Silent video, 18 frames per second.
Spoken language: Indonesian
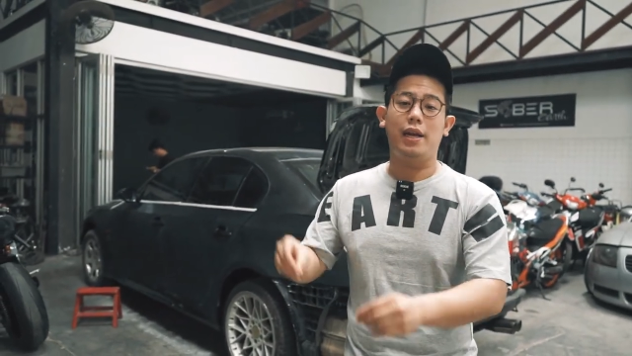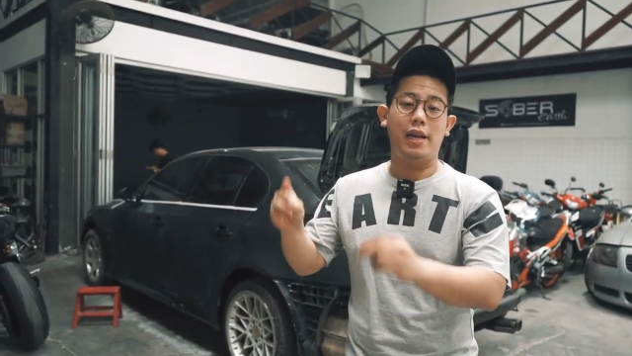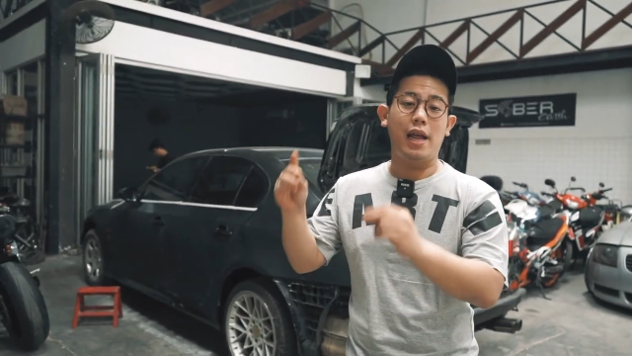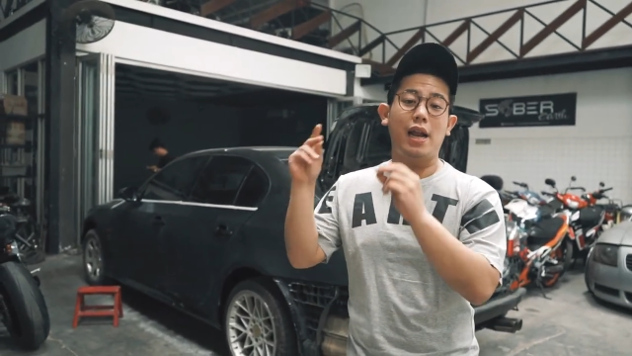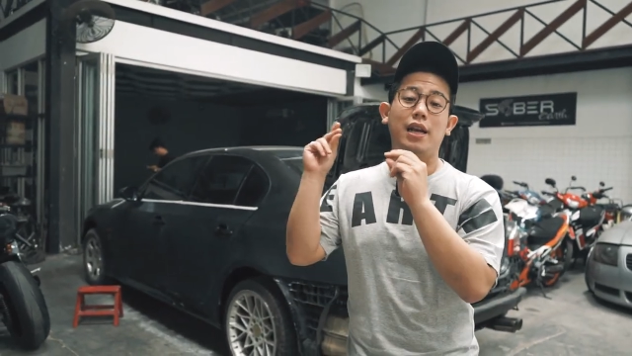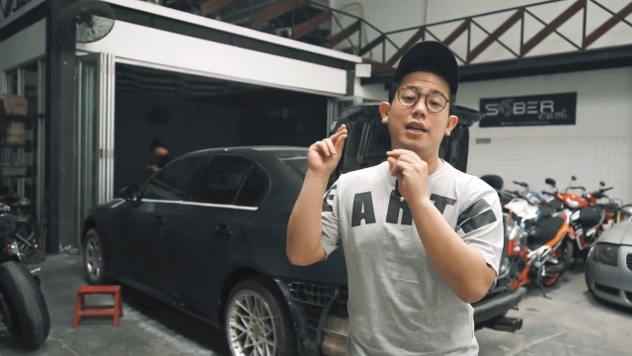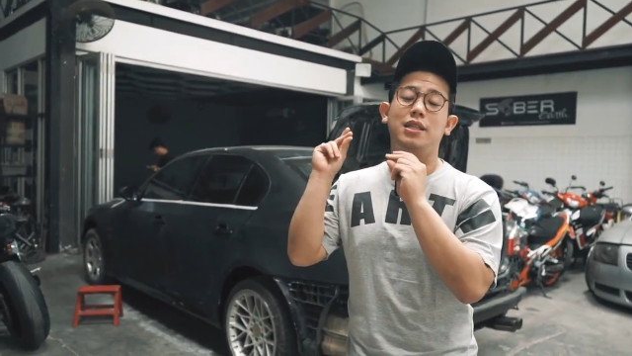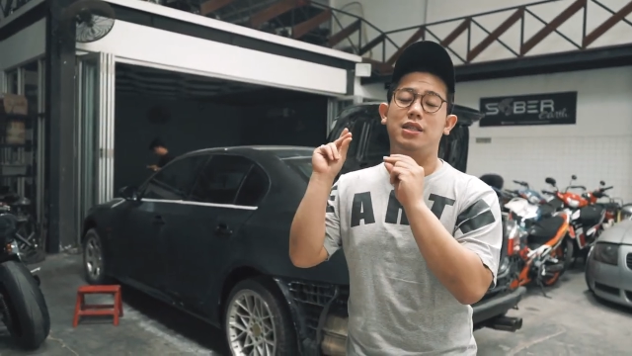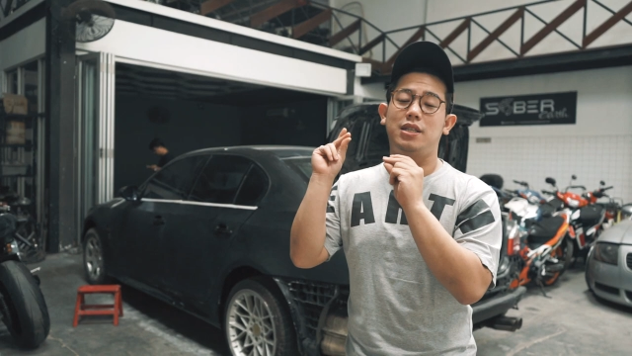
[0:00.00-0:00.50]
ini
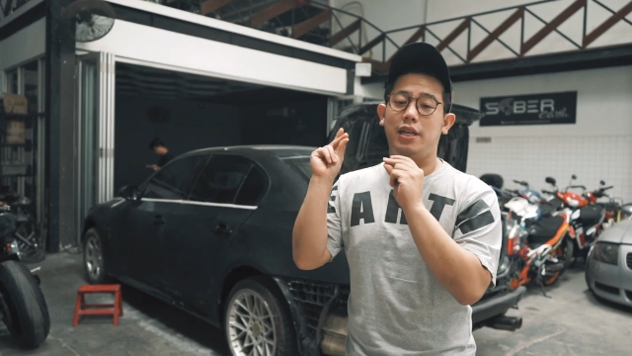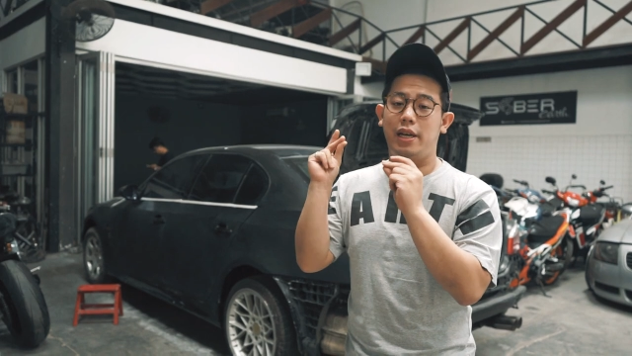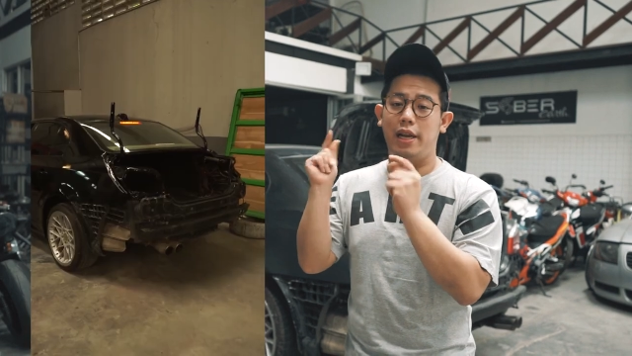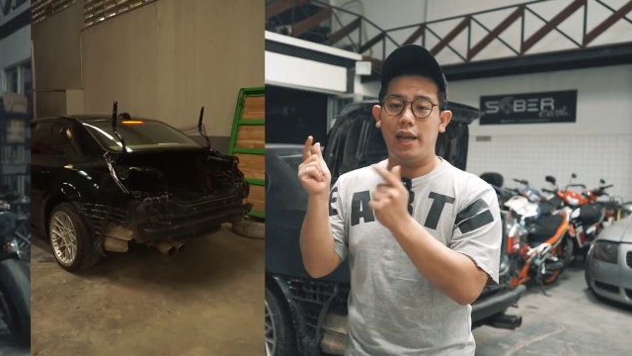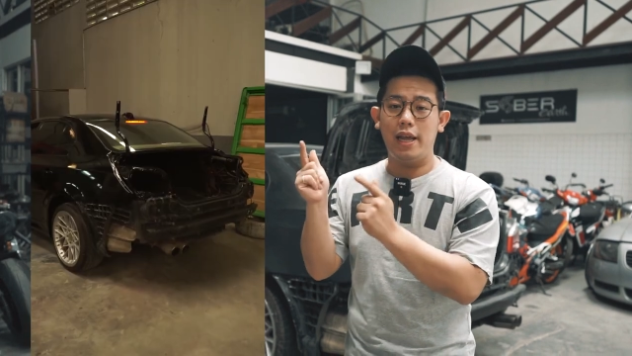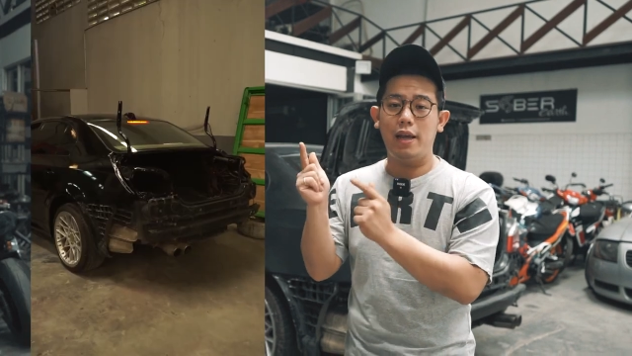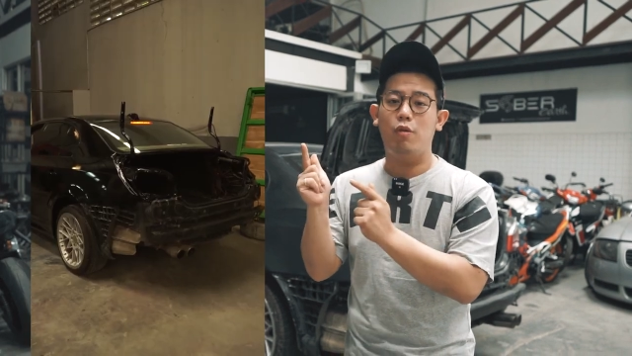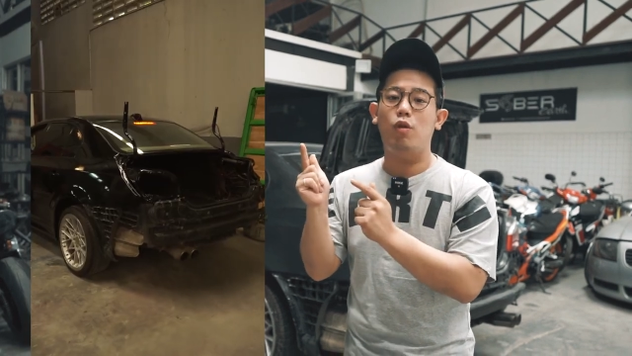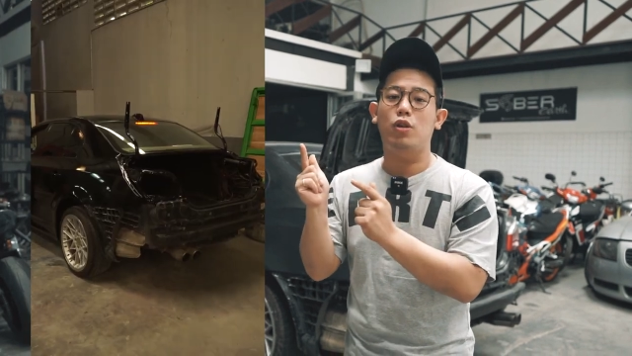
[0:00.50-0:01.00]
ada di
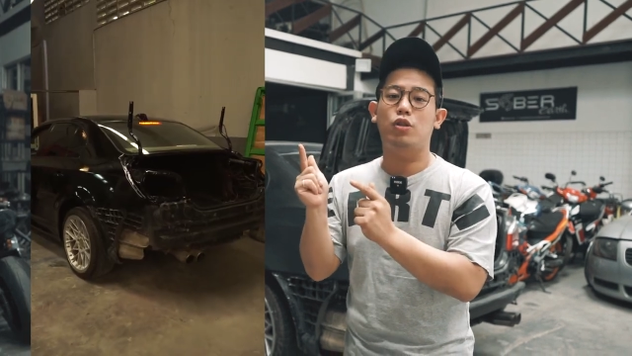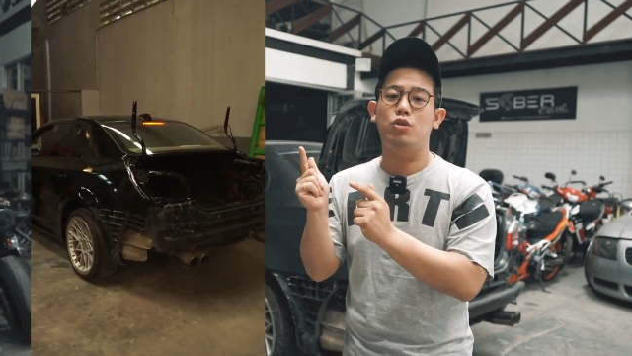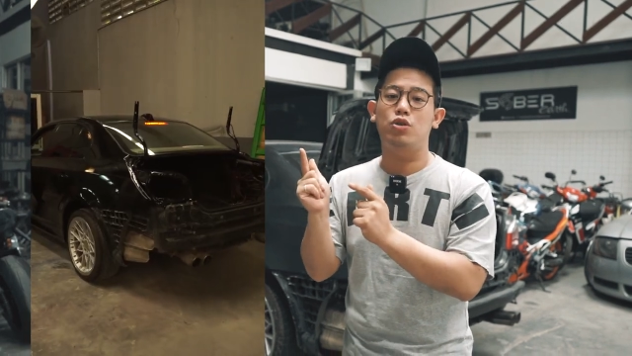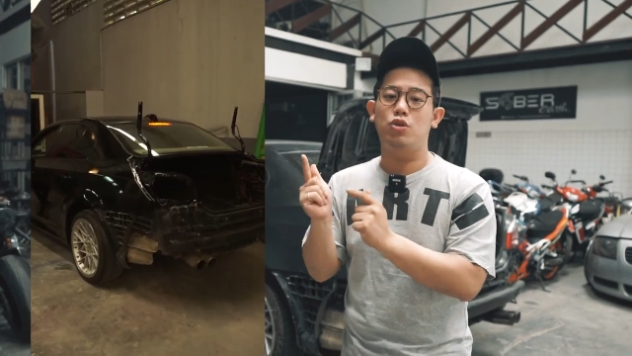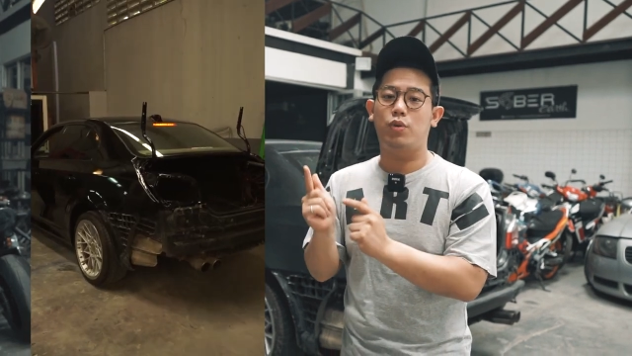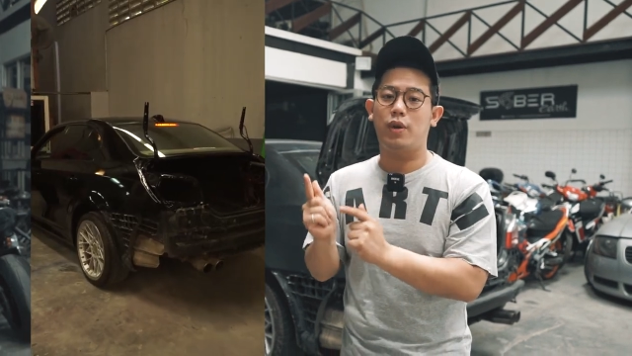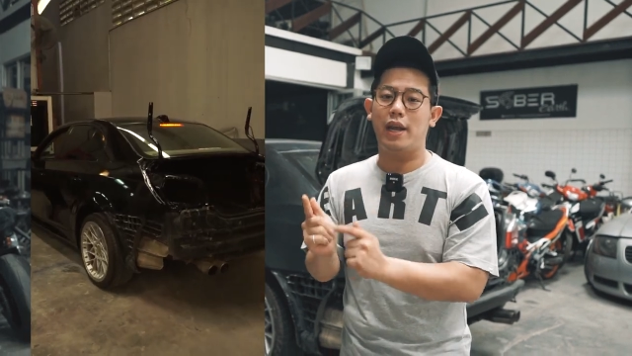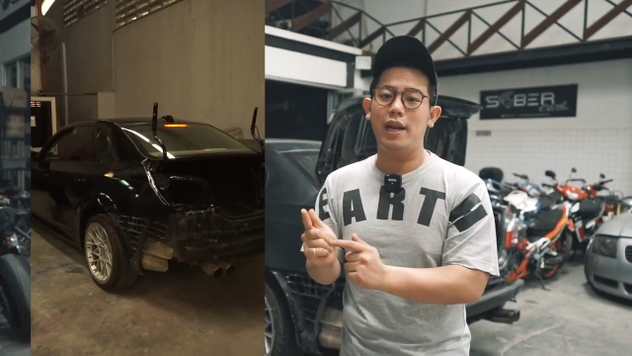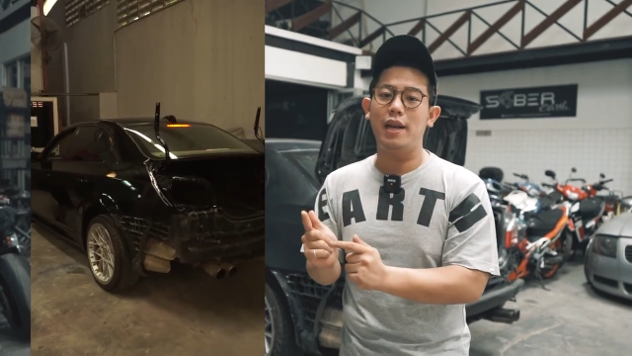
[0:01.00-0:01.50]
sini, gue
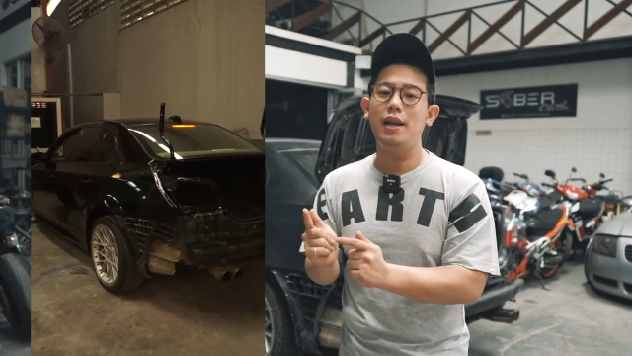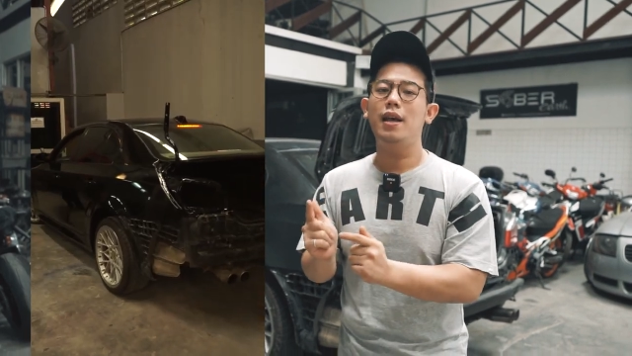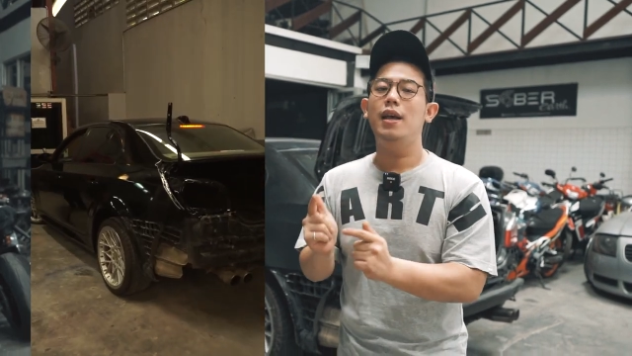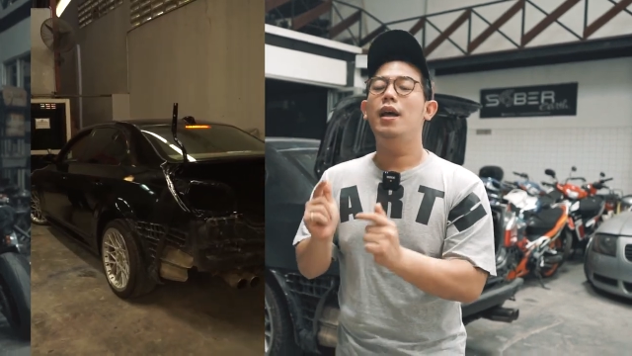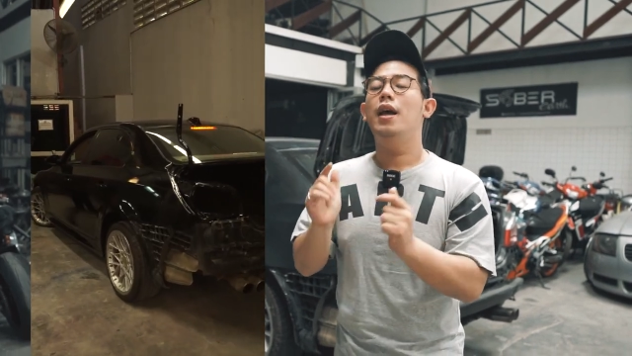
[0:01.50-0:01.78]
tunjukin.